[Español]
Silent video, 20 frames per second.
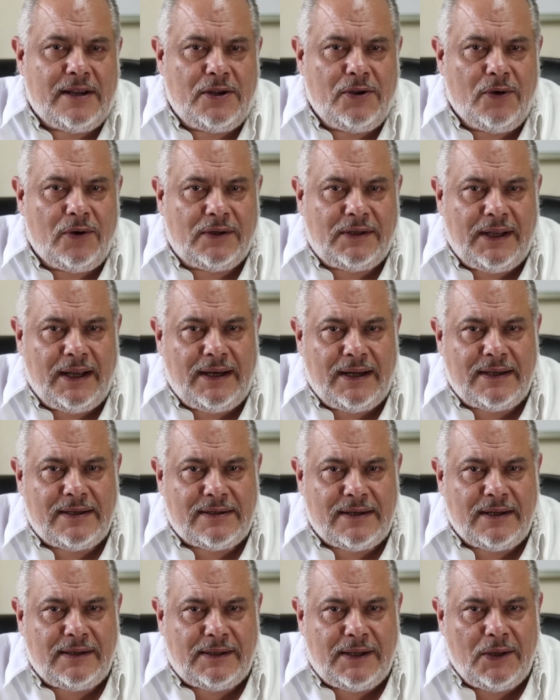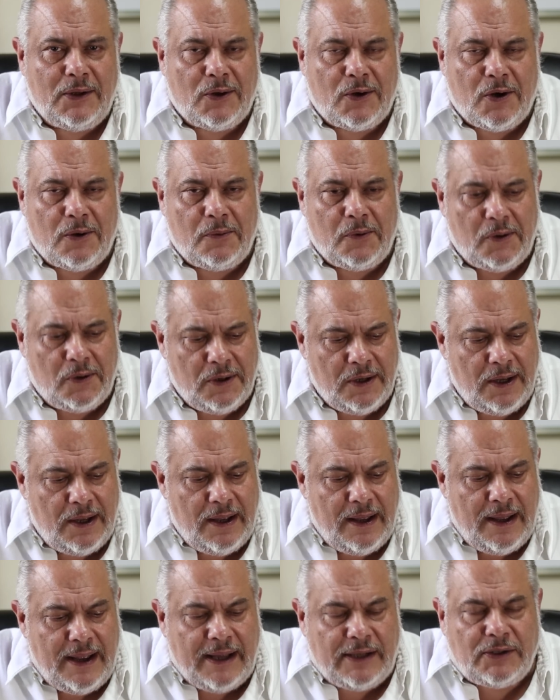señor tiene el sentido común.
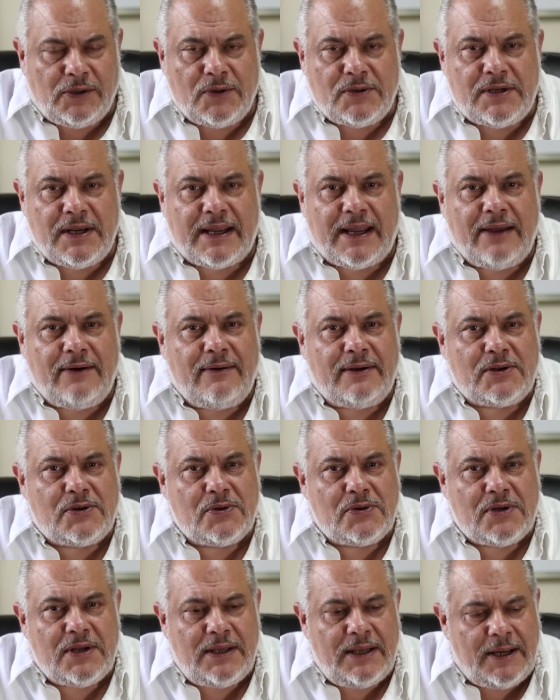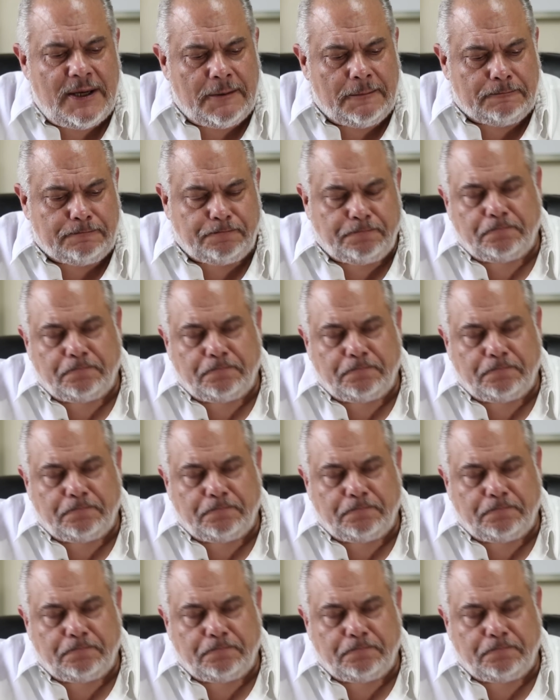Entonces, ¿qué va a suceder?